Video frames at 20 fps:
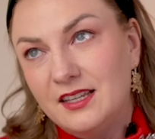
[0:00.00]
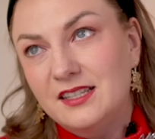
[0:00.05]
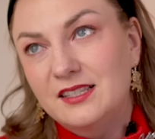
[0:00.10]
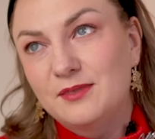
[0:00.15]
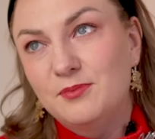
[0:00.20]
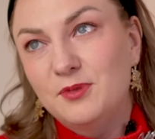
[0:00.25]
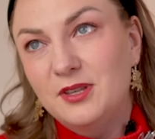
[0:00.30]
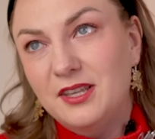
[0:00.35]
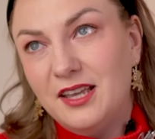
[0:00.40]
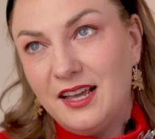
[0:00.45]

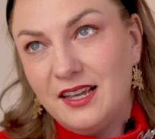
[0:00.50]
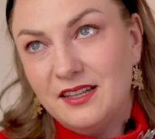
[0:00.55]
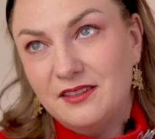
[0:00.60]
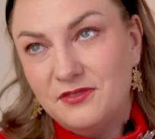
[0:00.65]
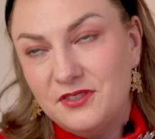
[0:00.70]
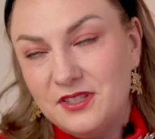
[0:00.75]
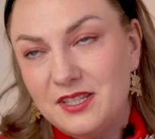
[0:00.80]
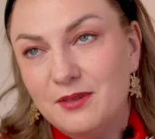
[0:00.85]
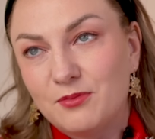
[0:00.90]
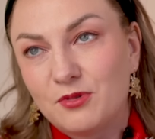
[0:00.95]
изменяет
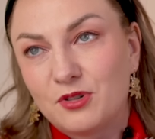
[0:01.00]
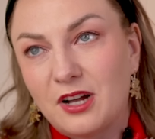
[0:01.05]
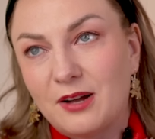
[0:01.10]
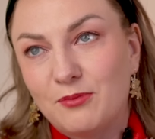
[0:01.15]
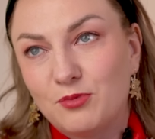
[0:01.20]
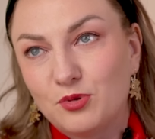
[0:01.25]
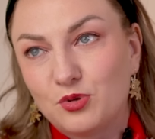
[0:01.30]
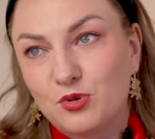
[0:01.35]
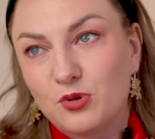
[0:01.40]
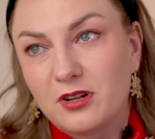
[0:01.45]
всем,
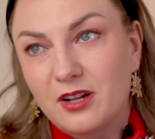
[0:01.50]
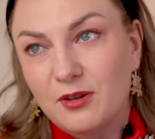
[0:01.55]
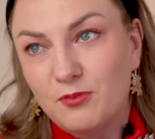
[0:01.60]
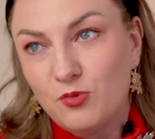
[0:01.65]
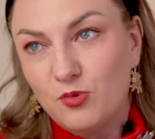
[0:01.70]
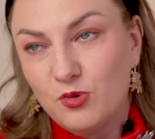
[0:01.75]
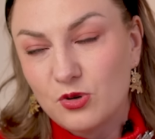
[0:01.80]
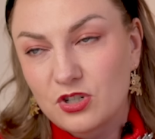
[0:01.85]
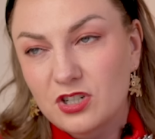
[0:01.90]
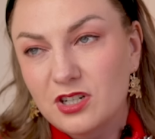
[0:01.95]
кому только
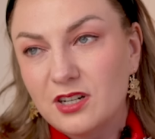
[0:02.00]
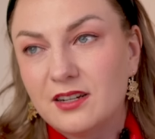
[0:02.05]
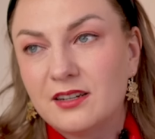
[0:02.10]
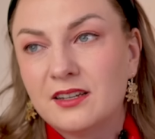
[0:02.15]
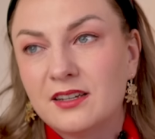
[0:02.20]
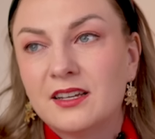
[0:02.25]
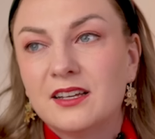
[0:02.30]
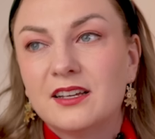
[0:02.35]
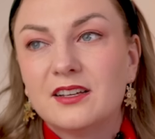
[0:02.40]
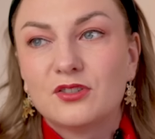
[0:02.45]
можно,
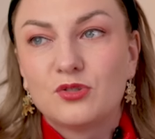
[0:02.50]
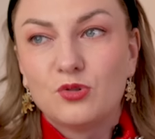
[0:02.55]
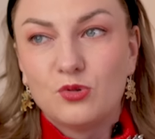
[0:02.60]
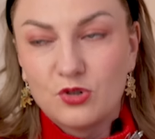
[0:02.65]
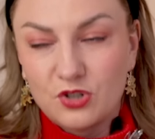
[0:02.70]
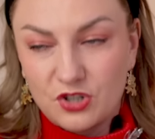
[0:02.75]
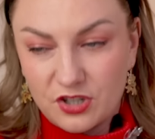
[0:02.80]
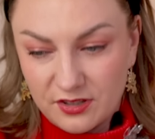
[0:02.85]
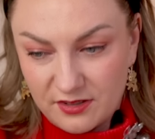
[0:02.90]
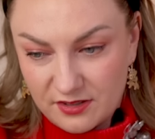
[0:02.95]

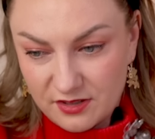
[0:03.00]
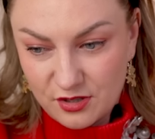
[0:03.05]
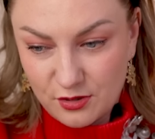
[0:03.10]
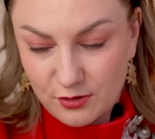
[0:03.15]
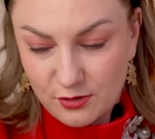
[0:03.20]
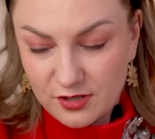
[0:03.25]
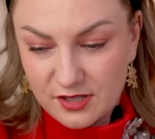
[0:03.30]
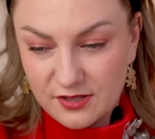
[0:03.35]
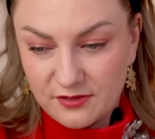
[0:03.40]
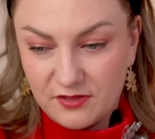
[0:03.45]
тоже
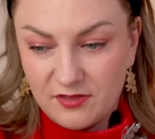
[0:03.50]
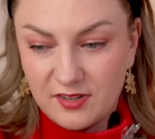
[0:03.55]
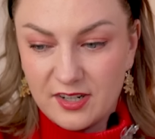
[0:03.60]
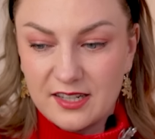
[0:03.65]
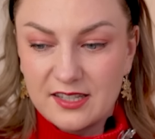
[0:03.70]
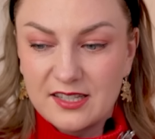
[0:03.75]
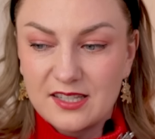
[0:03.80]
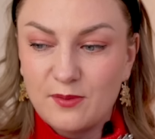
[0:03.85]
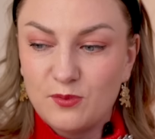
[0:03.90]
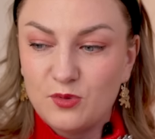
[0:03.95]
солнце в
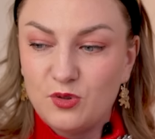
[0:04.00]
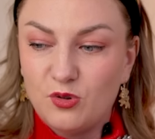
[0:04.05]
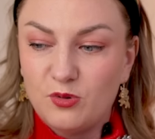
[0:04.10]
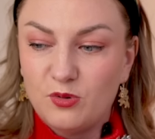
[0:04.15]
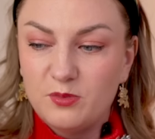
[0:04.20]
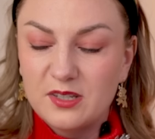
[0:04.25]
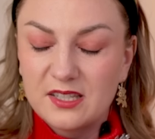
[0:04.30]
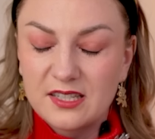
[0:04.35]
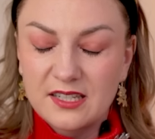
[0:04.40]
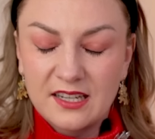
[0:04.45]
12
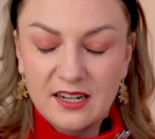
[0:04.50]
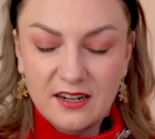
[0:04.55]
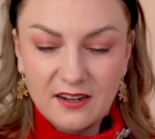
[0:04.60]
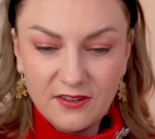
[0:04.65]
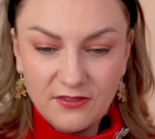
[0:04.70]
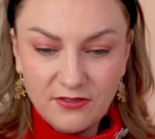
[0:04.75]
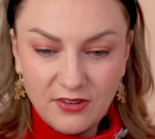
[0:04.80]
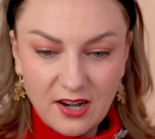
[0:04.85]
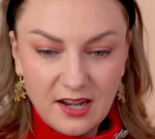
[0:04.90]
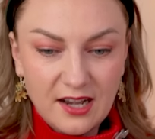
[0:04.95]
доме,
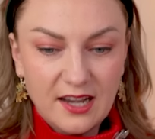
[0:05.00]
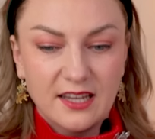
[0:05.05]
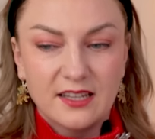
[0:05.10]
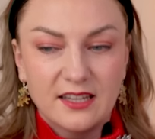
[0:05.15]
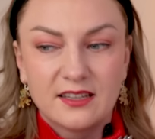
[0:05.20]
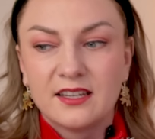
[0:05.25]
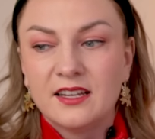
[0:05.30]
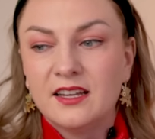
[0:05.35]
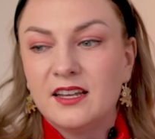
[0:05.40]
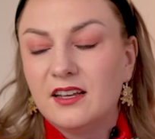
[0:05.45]

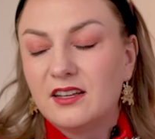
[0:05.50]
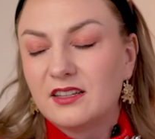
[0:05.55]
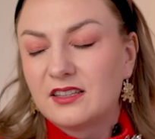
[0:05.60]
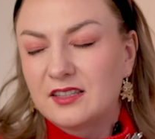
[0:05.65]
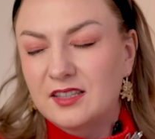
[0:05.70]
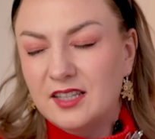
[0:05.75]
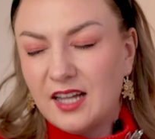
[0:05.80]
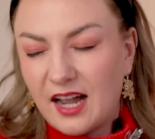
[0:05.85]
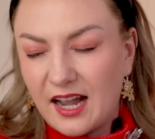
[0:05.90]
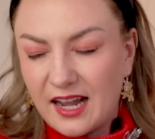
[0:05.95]
скрывает
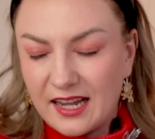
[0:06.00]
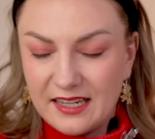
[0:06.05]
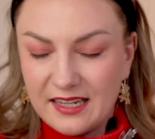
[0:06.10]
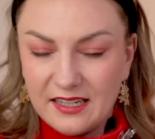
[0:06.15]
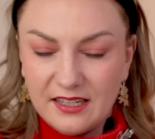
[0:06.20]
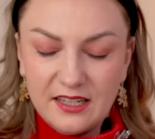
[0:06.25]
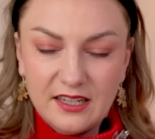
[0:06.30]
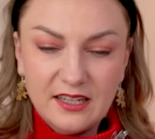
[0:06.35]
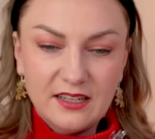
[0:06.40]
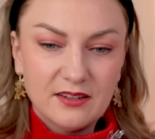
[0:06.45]

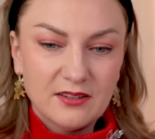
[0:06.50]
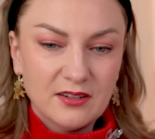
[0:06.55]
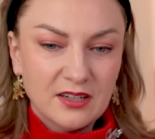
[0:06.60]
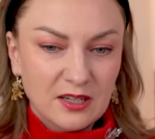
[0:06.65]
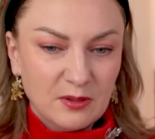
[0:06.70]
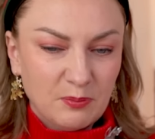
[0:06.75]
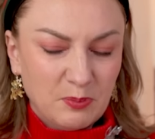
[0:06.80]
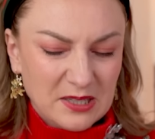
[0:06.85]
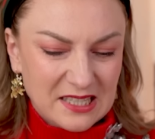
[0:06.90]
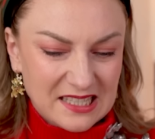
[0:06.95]
тайны,
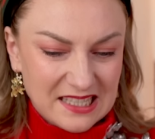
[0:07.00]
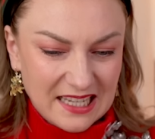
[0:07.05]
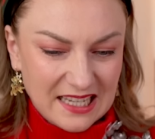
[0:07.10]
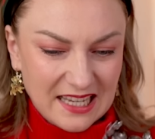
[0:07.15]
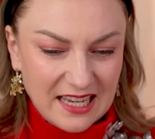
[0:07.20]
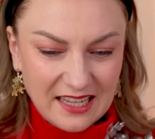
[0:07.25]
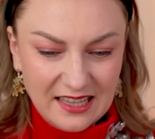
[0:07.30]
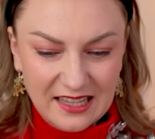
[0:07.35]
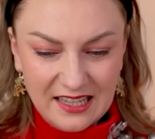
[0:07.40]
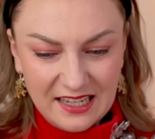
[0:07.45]
э,
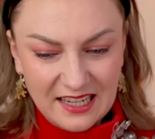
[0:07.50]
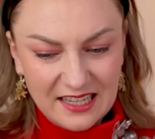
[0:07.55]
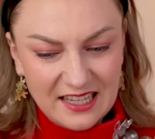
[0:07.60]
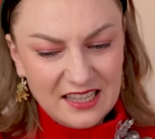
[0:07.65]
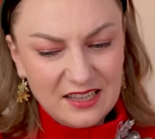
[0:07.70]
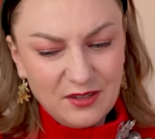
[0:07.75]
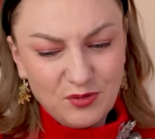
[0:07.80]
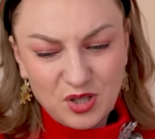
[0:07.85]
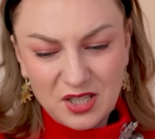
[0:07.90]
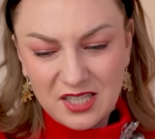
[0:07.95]
постоянные
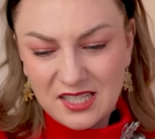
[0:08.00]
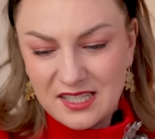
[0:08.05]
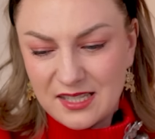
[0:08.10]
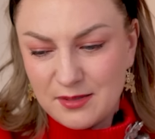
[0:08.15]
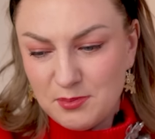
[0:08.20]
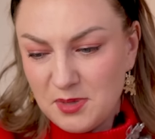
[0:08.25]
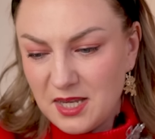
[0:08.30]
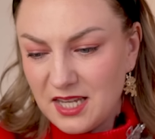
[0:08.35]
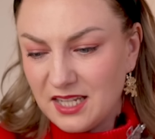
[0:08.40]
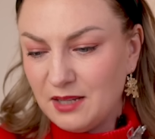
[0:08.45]
какие-то вот
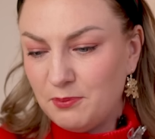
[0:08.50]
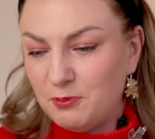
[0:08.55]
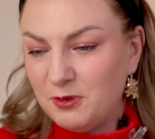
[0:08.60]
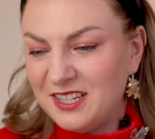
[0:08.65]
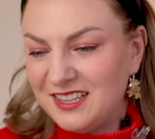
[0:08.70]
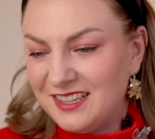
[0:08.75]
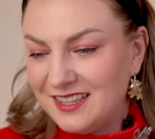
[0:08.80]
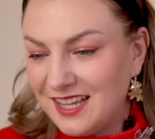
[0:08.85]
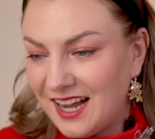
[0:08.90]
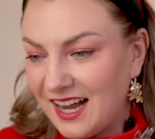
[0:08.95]
измены,
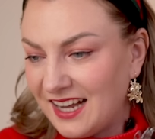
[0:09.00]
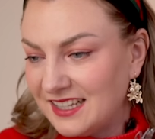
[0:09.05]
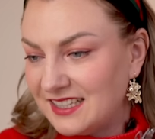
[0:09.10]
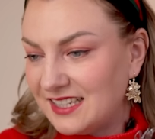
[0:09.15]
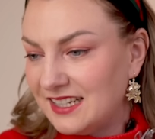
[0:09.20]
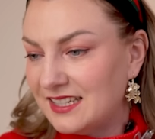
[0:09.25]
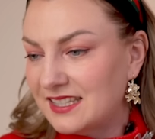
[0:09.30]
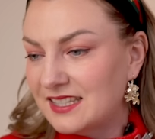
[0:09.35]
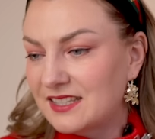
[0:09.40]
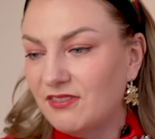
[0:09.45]

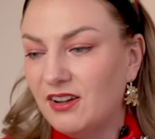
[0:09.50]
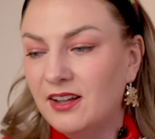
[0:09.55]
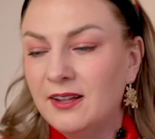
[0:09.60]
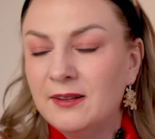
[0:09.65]
предательства